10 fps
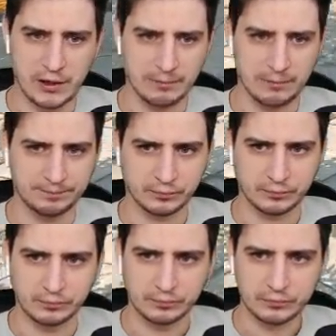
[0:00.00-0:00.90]
Погнали
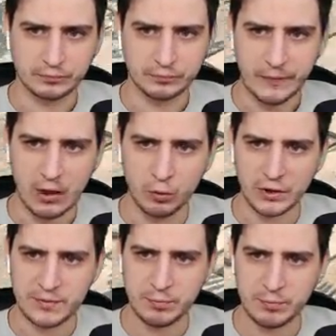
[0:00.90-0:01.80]
у
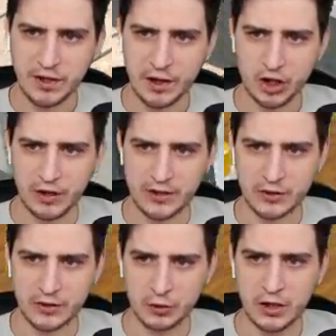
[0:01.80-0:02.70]
нас подорожала соль,